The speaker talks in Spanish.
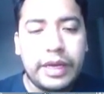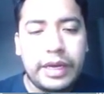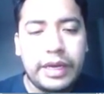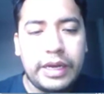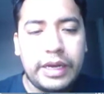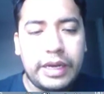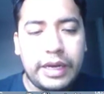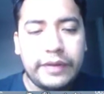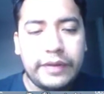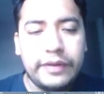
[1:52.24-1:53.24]
ah,
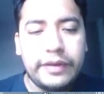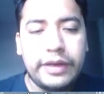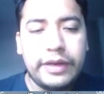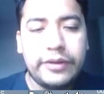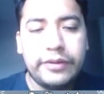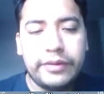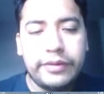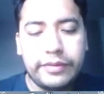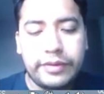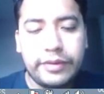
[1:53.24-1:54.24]

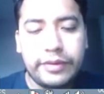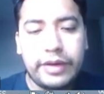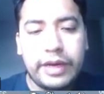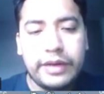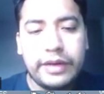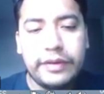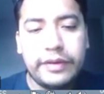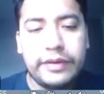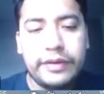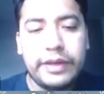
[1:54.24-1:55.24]
asistieron, ¿no?
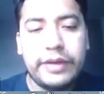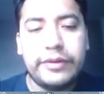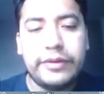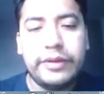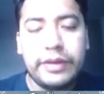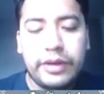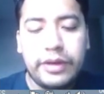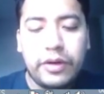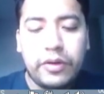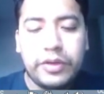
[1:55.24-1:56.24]
asistieron
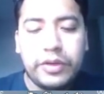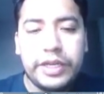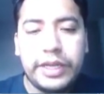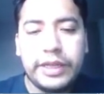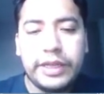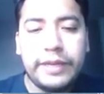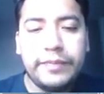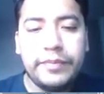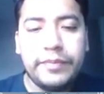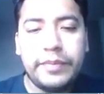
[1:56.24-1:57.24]

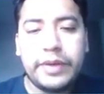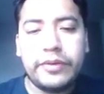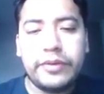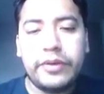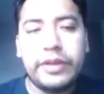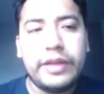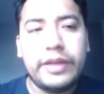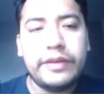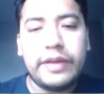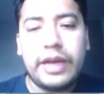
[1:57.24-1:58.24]
80
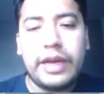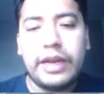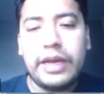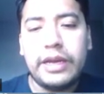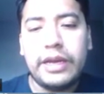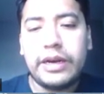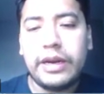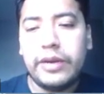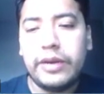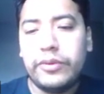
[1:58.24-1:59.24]
personas a la
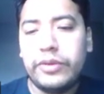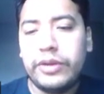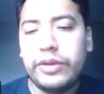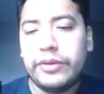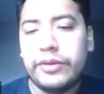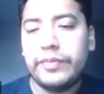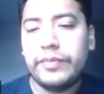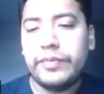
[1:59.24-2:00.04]
reunión.